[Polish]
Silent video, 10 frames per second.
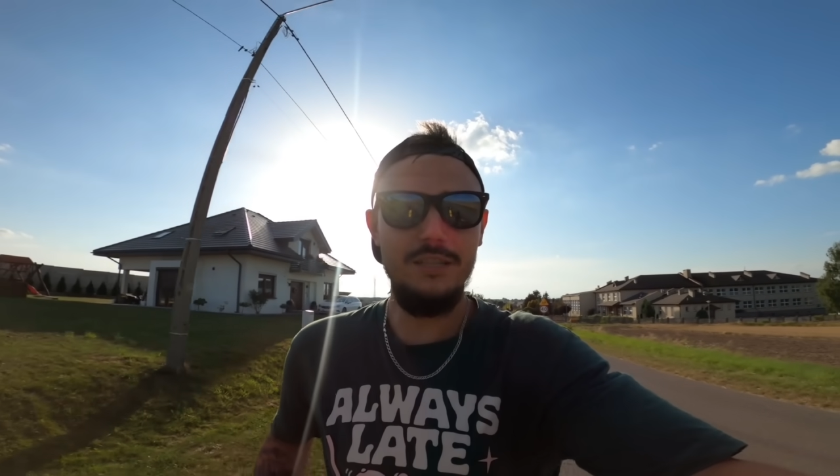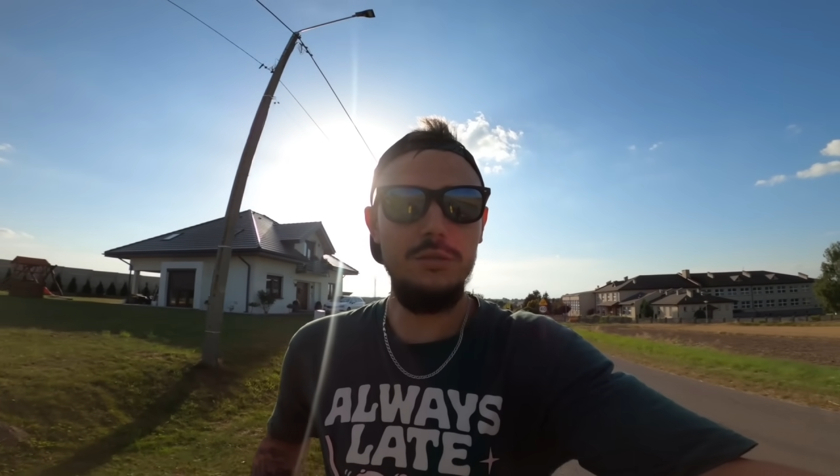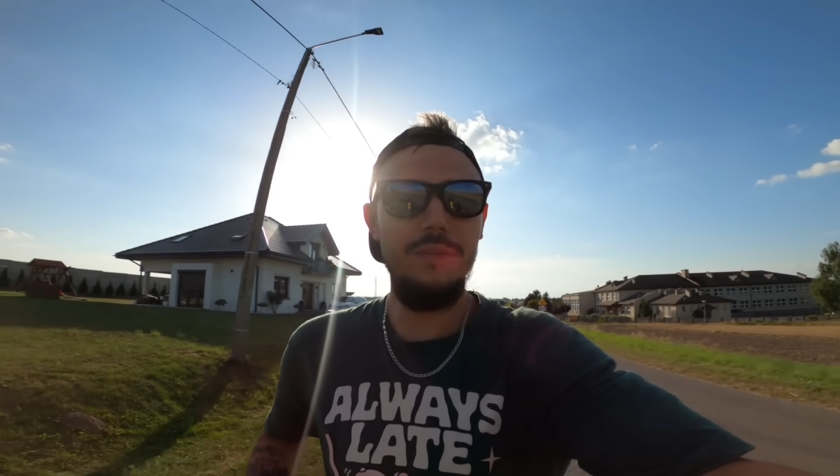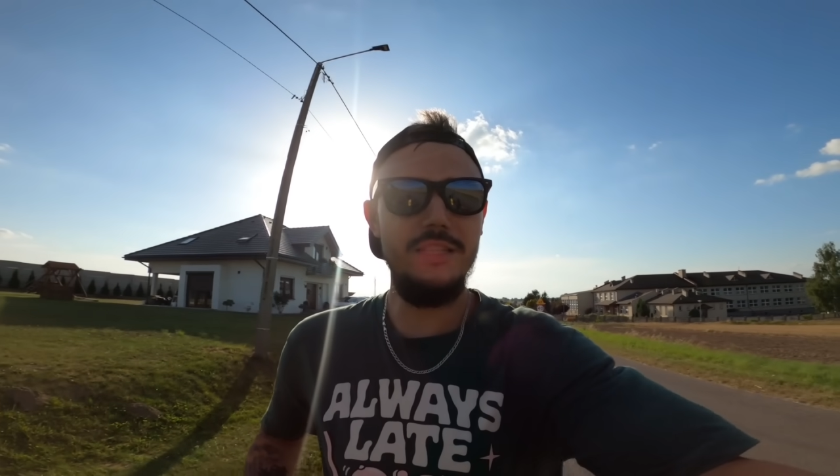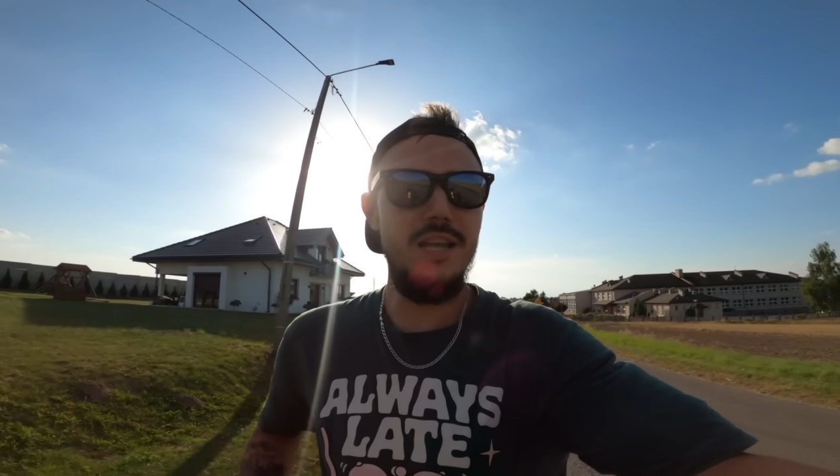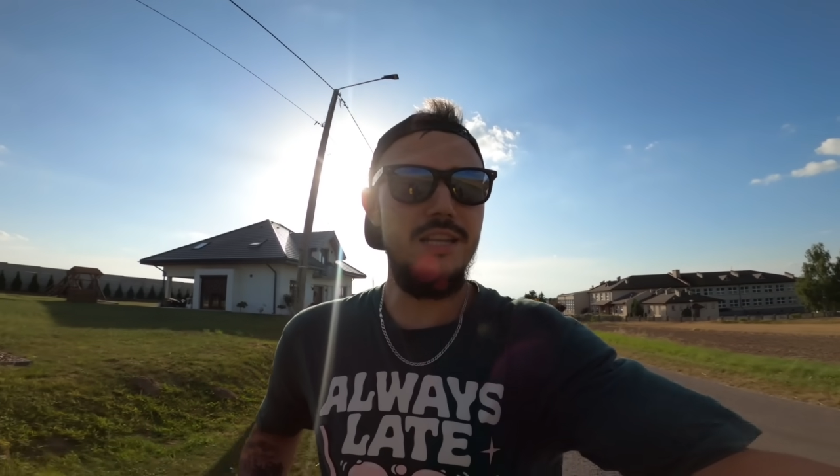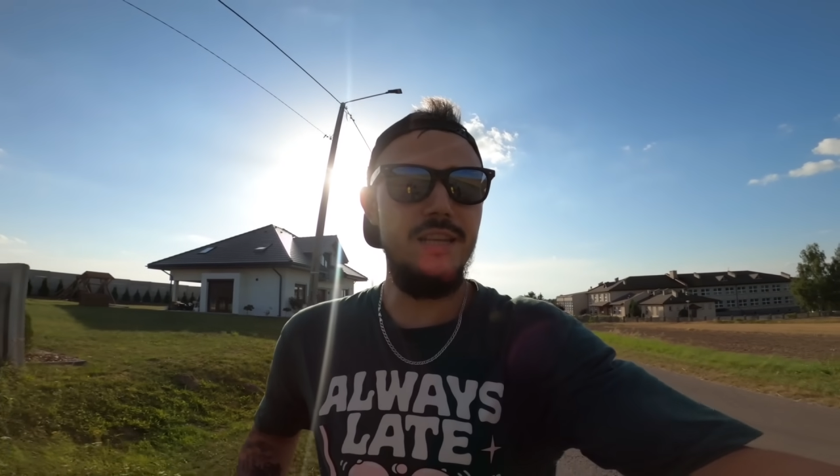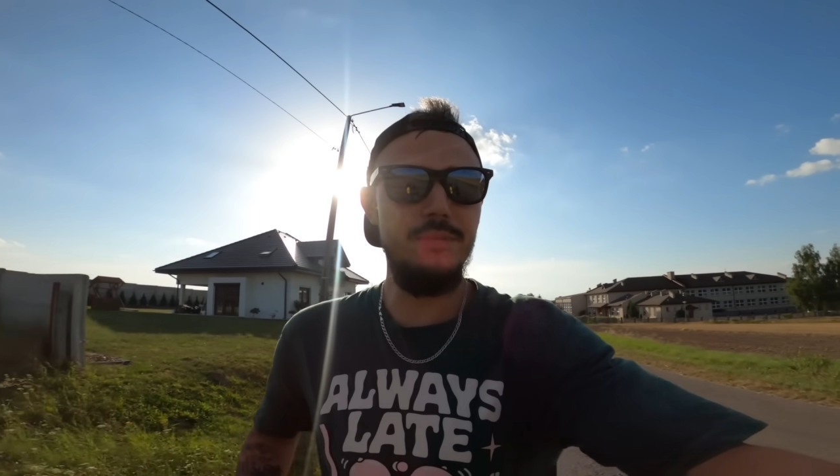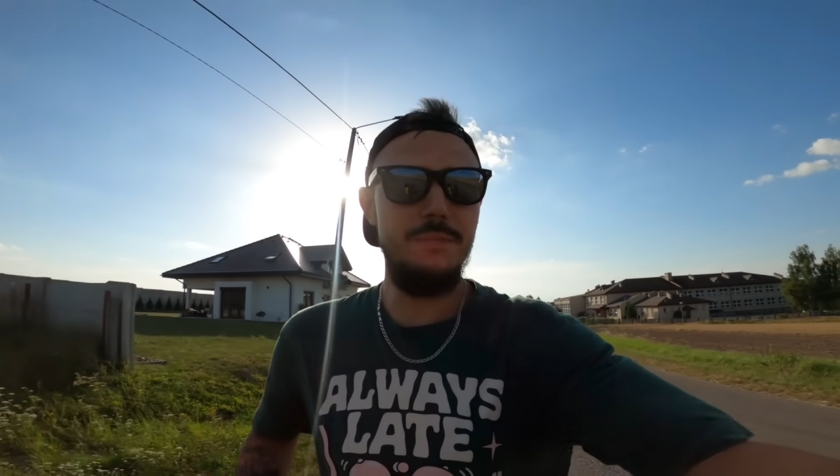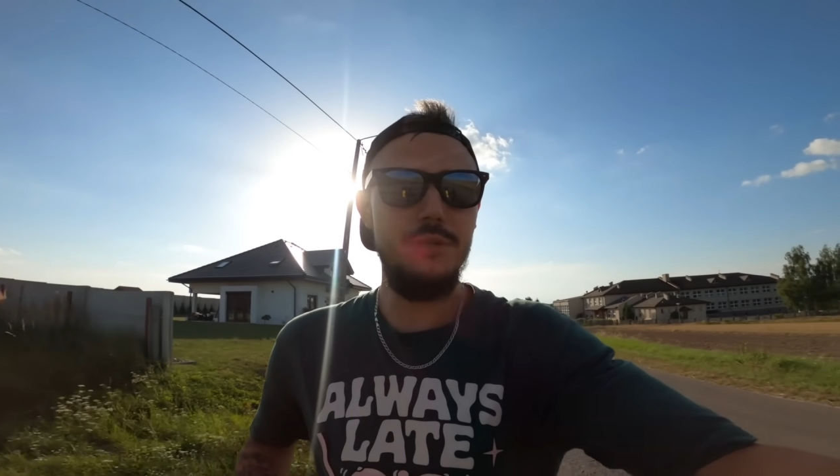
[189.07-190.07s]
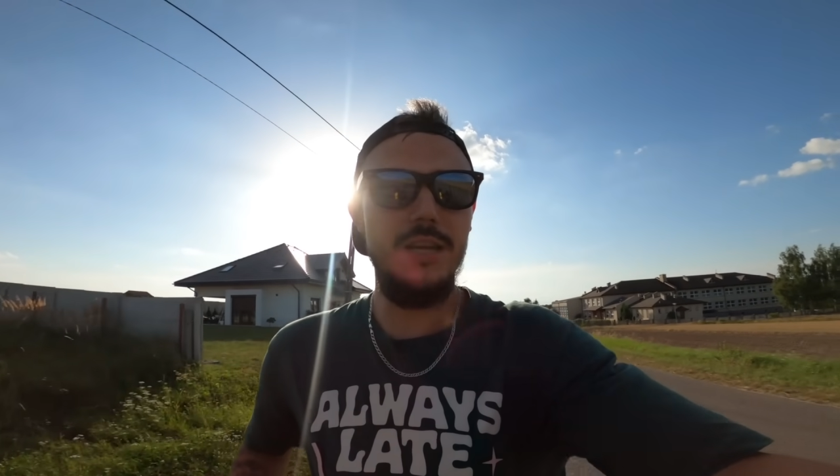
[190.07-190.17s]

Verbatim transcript: zasuwa, zaraz sam się